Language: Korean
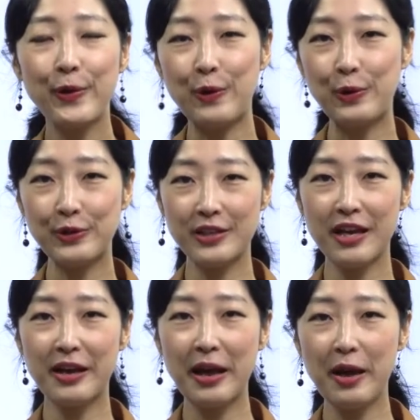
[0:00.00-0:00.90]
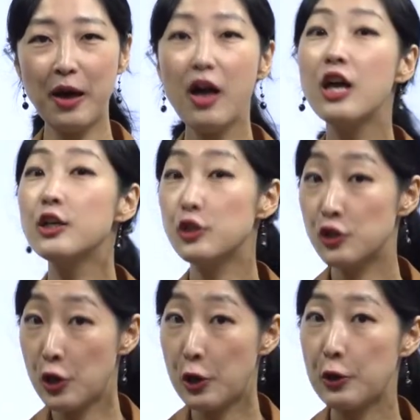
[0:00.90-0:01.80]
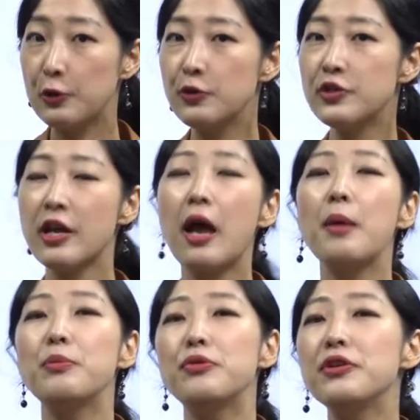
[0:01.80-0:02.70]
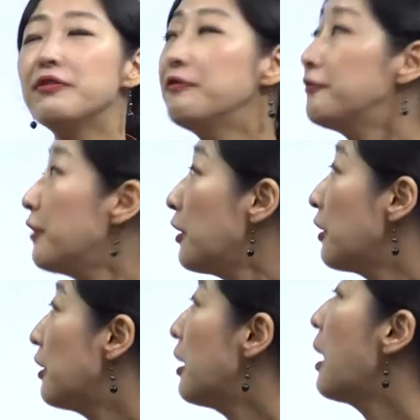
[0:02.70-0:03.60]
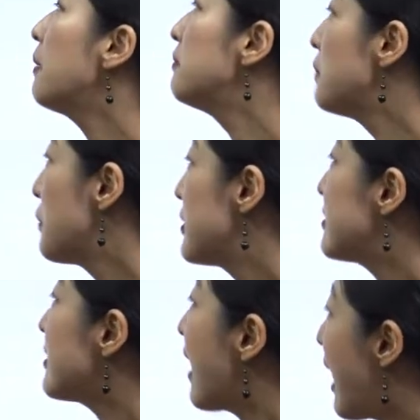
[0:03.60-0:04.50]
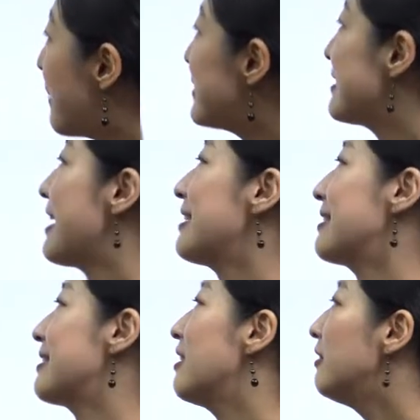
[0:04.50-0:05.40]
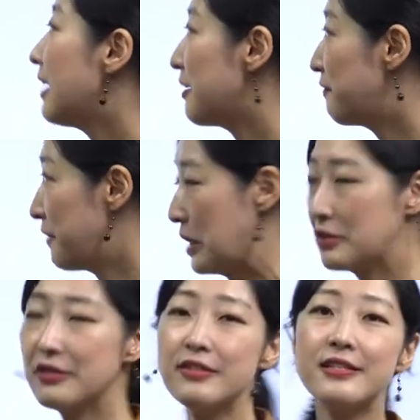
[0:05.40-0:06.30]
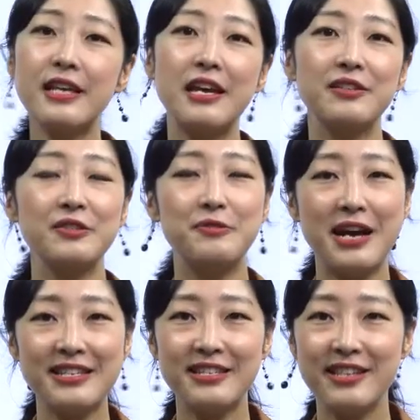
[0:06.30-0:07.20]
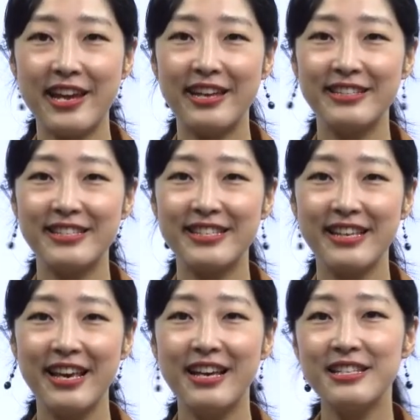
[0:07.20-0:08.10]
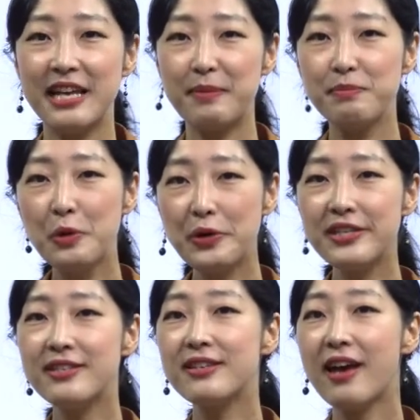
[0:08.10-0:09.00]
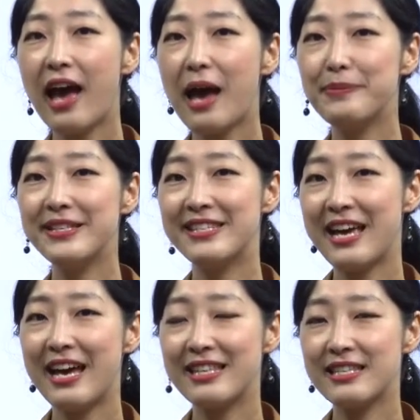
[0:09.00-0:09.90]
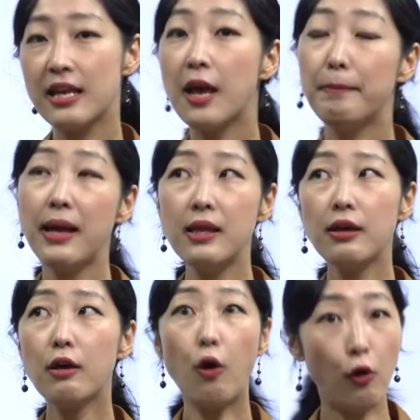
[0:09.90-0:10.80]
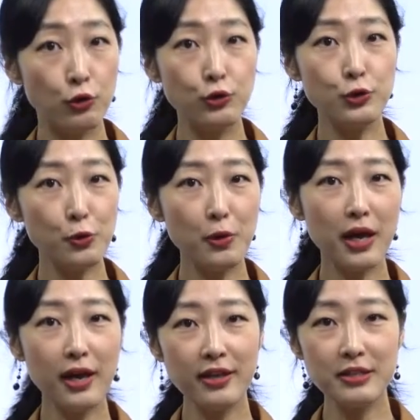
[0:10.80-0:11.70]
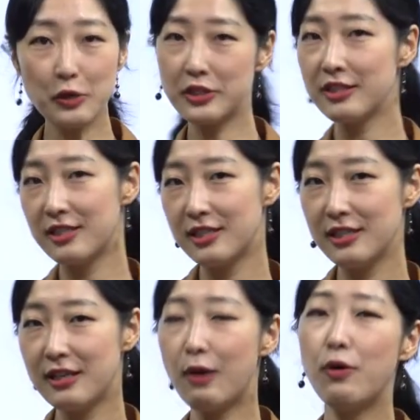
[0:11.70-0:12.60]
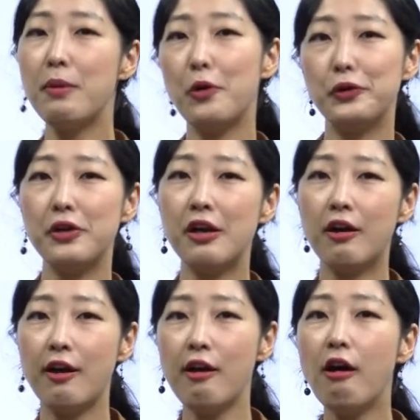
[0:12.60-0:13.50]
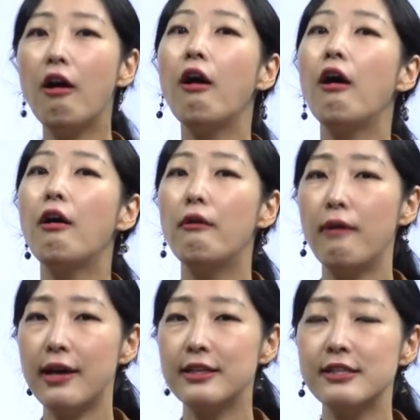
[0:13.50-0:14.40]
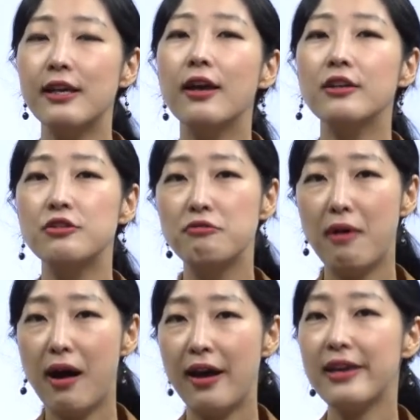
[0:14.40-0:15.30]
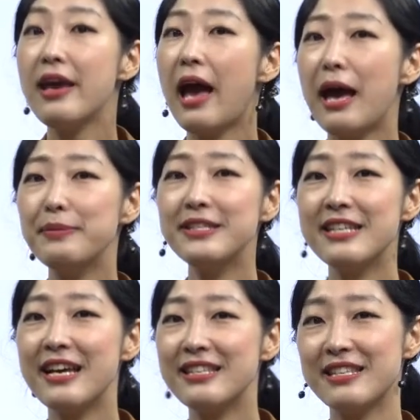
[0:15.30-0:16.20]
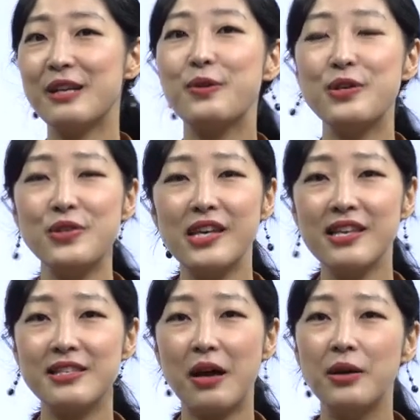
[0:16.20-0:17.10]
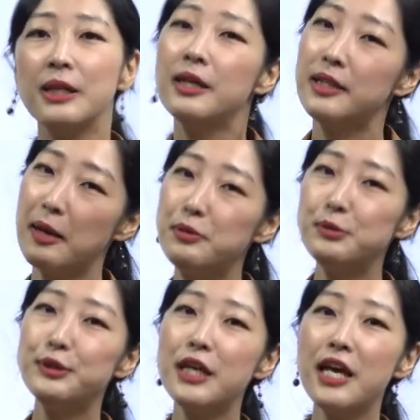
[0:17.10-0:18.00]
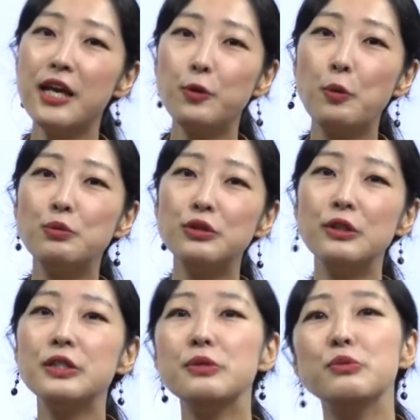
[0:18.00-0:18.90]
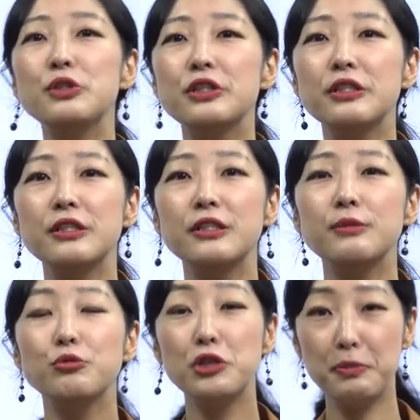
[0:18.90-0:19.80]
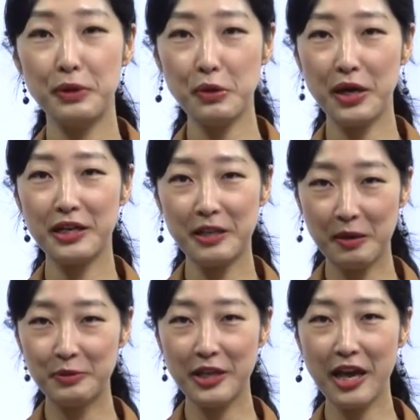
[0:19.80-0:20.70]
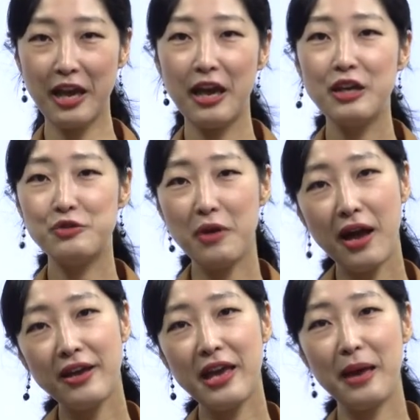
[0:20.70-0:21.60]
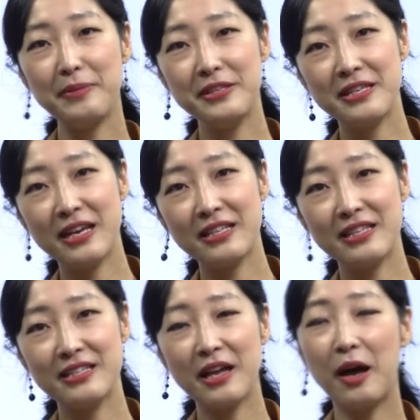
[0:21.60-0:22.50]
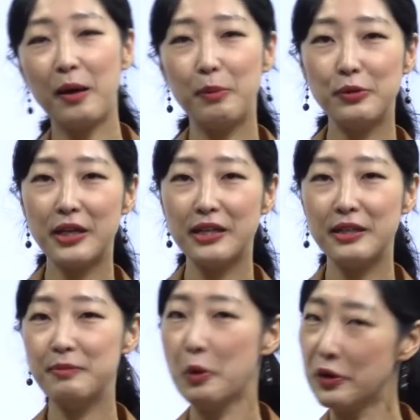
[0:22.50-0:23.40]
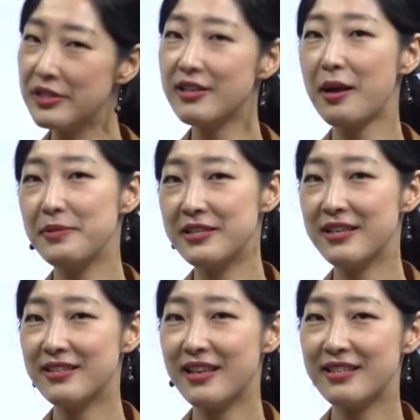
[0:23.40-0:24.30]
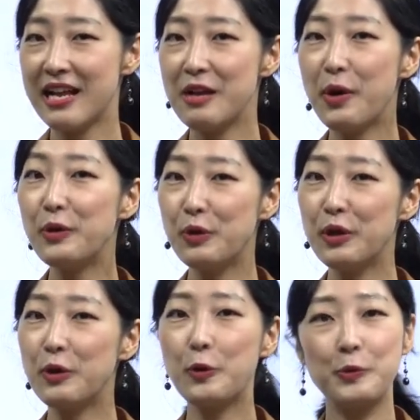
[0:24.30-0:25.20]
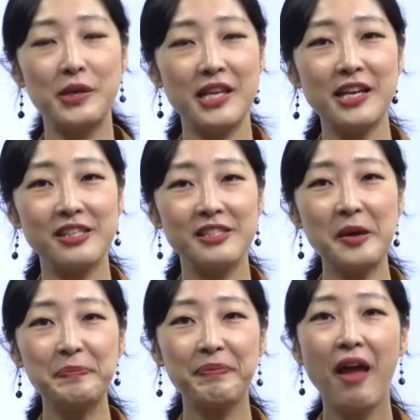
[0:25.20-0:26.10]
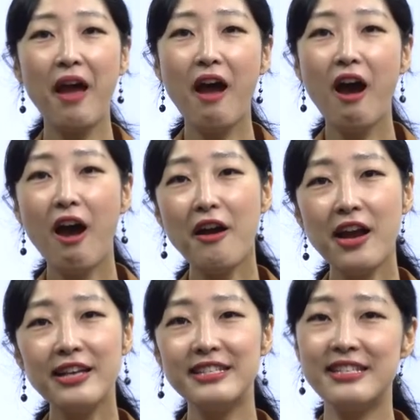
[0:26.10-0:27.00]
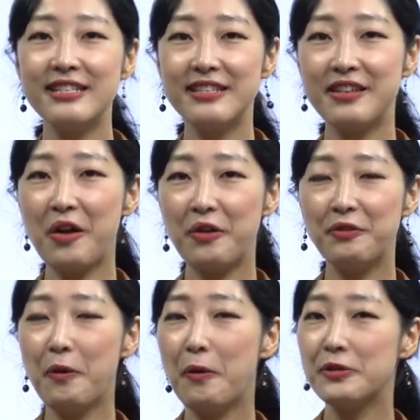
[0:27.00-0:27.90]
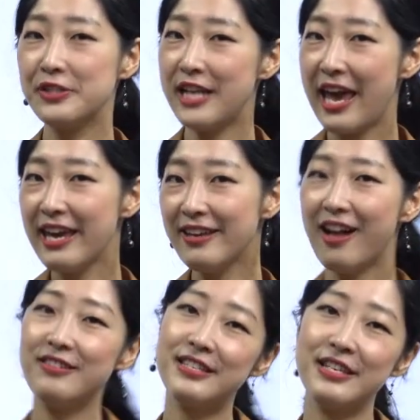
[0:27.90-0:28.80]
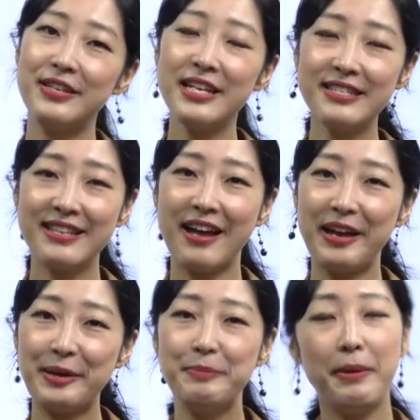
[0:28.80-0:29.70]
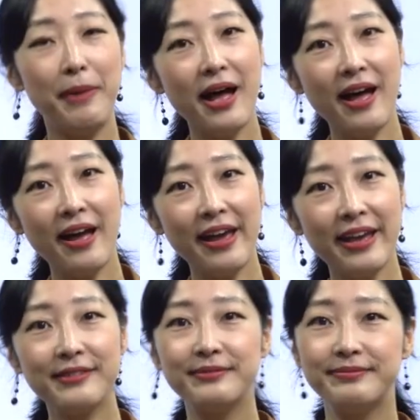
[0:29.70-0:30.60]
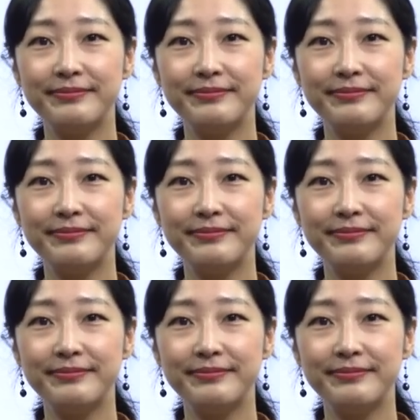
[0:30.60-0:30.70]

영어로 어떻게 할까요? Toads prefer moist habitats like fields and grasslands. 자, moist habitats. 만약에 건조한 서식지라고 하면 어떻게 할까요? Right. dry habitats라고 할 수 있겠죠. 대부분의 동물, 식물들은 물이 필요하기 때문에 dry habitats 어, 보다는 moist habitats에 살 확률이 더 높긴 하겠죠. Alright, this is all for today. I'll see you next time. Bye bye.